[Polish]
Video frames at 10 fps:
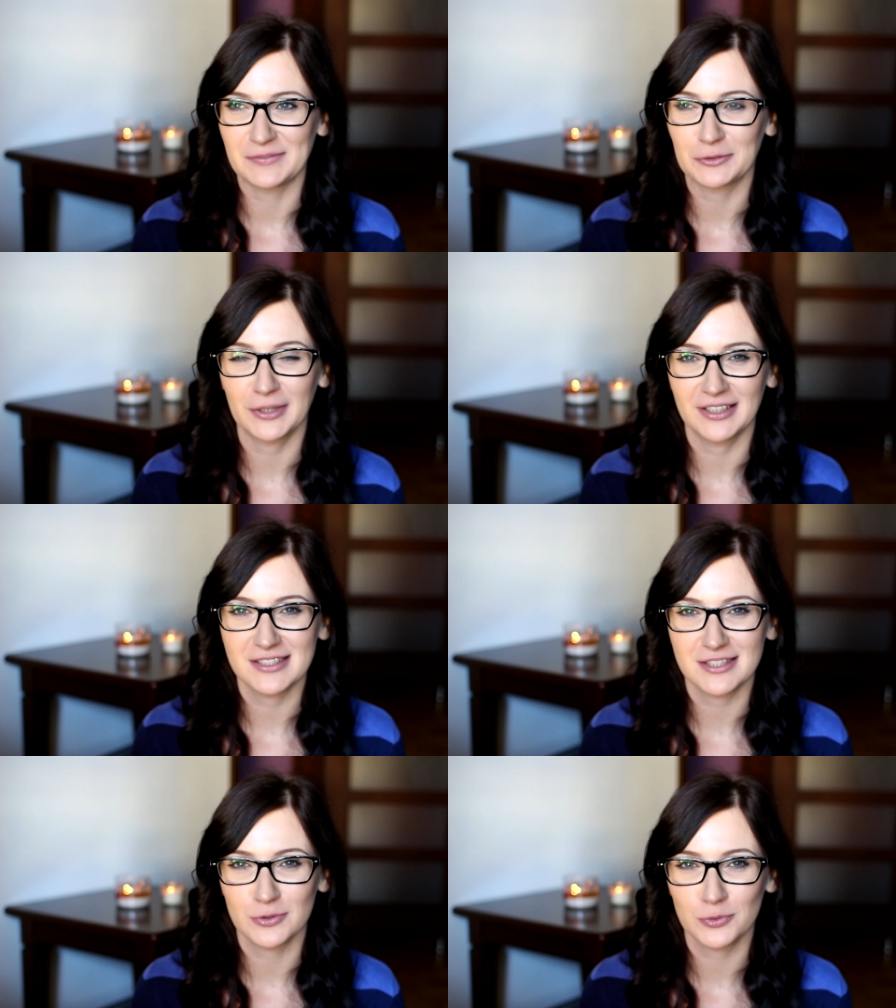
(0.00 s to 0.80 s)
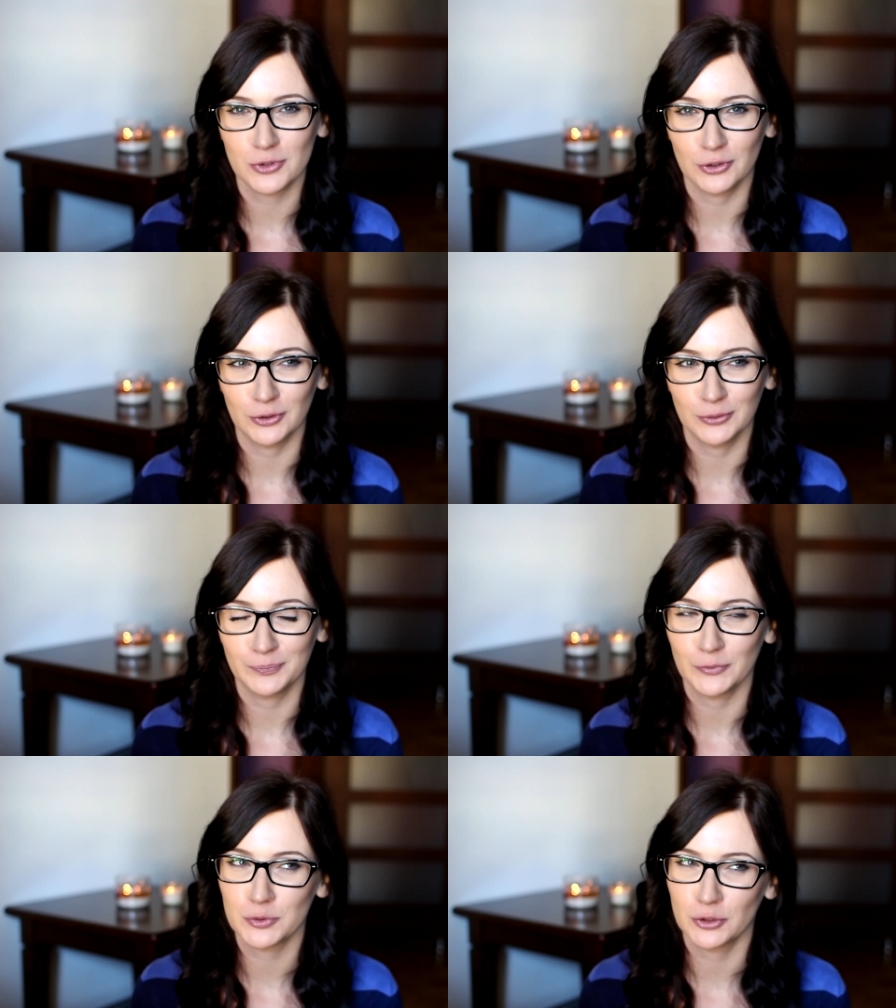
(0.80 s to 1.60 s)
Tutaj jest też
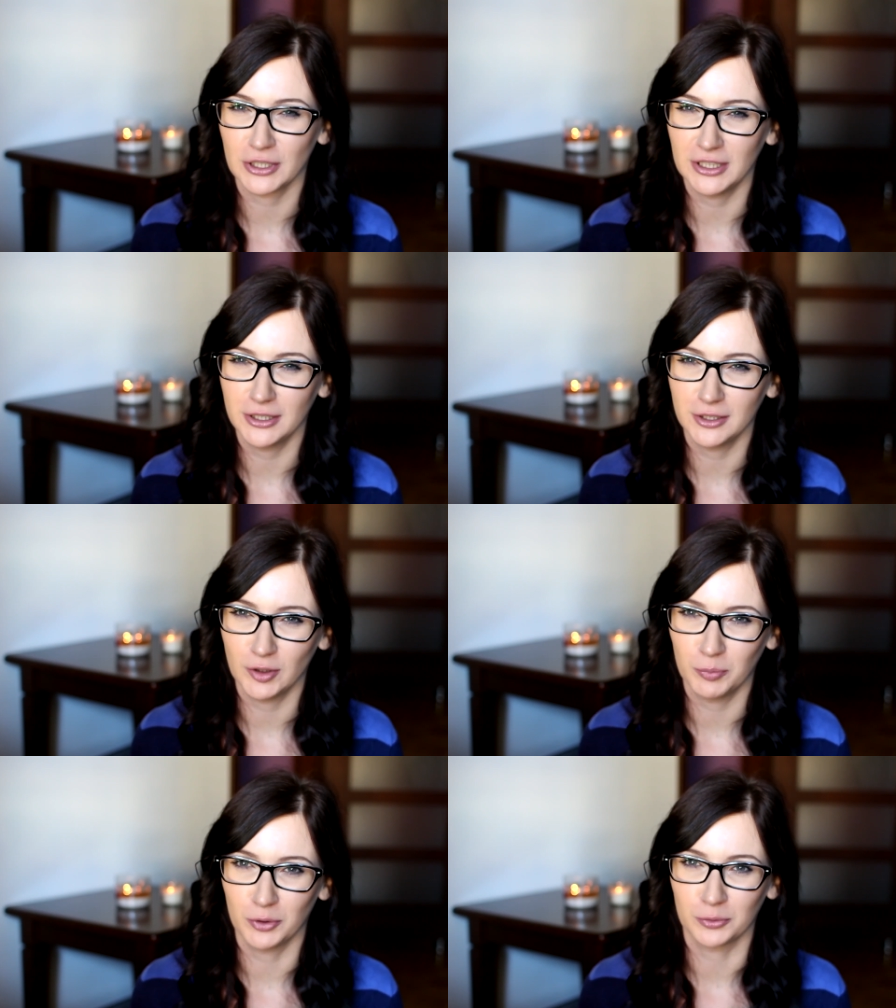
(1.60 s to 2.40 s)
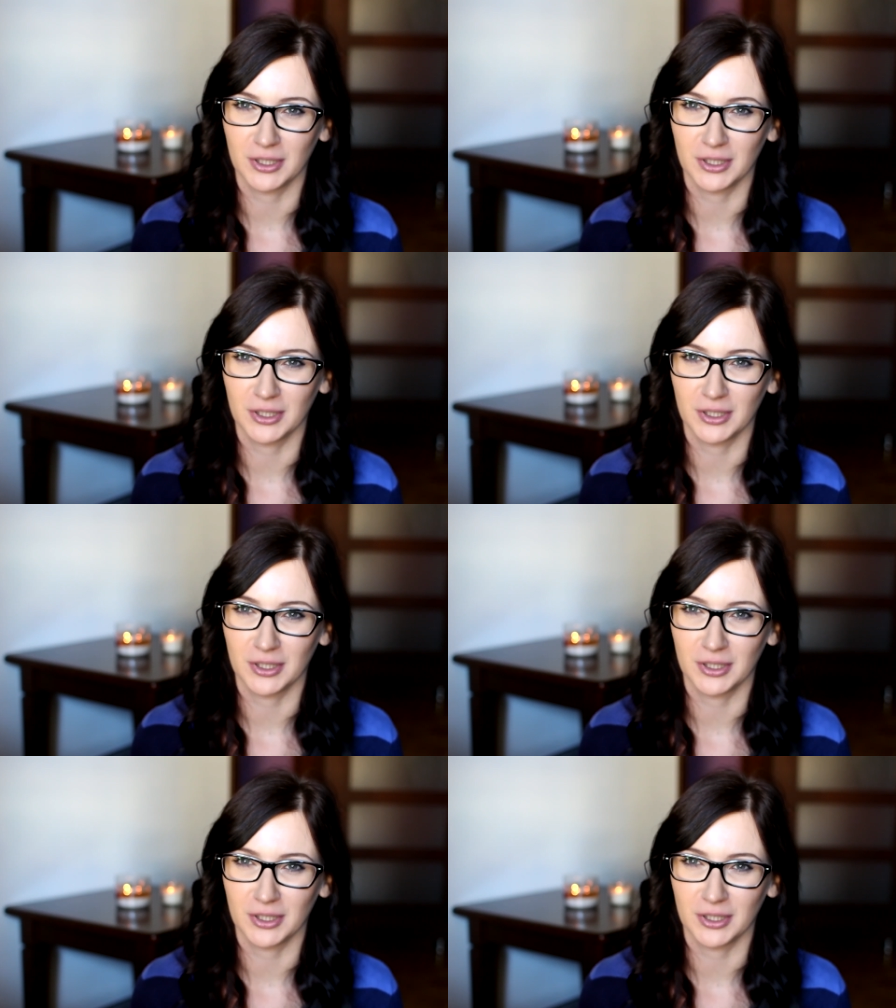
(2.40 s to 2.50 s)
dużo, dużo religii i o Bogu,